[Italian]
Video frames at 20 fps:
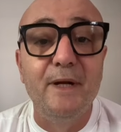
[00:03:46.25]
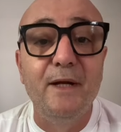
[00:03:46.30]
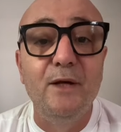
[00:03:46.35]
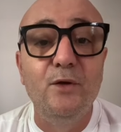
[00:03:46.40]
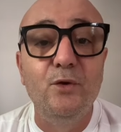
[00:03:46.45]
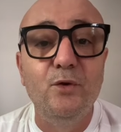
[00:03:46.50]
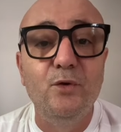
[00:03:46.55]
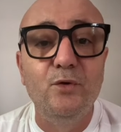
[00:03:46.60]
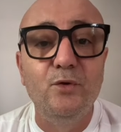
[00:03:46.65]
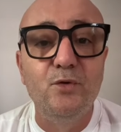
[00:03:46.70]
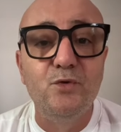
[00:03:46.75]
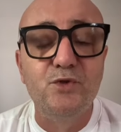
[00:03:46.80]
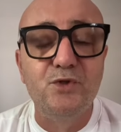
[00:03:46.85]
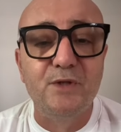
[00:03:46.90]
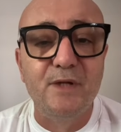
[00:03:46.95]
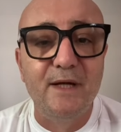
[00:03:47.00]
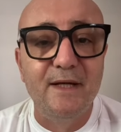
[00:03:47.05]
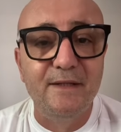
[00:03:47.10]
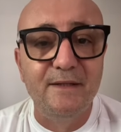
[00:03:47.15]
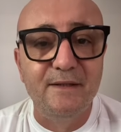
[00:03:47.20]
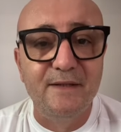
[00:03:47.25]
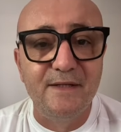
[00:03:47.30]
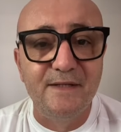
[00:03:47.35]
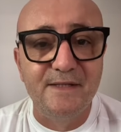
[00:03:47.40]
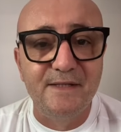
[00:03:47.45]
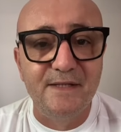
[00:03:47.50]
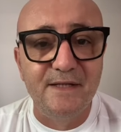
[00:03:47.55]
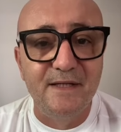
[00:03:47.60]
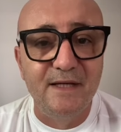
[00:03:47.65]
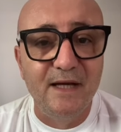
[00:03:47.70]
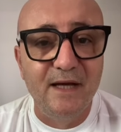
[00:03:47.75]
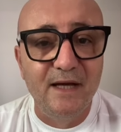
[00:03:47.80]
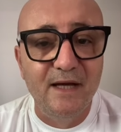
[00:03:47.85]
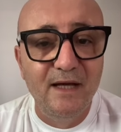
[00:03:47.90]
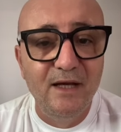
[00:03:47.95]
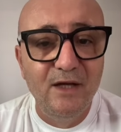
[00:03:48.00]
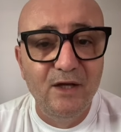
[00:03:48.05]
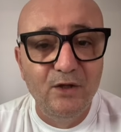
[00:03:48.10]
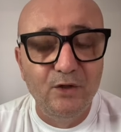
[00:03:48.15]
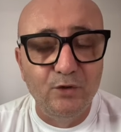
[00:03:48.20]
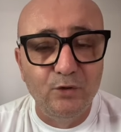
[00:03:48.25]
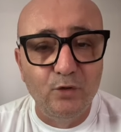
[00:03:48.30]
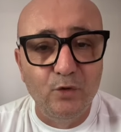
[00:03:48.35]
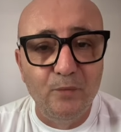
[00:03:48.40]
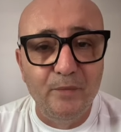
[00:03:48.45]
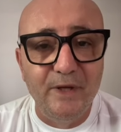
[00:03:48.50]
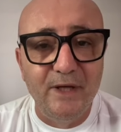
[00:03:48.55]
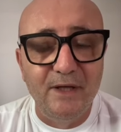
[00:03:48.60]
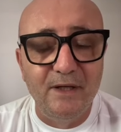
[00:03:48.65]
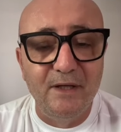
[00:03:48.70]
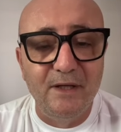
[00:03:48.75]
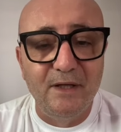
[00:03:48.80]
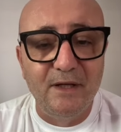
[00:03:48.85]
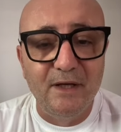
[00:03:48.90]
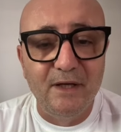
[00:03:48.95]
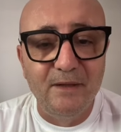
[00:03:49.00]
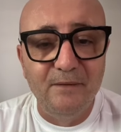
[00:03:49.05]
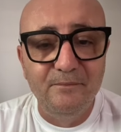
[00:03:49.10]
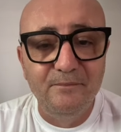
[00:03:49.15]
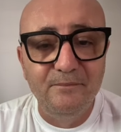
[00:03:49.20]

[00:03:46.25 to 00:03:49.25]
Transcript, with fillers: nonostante sia domenica.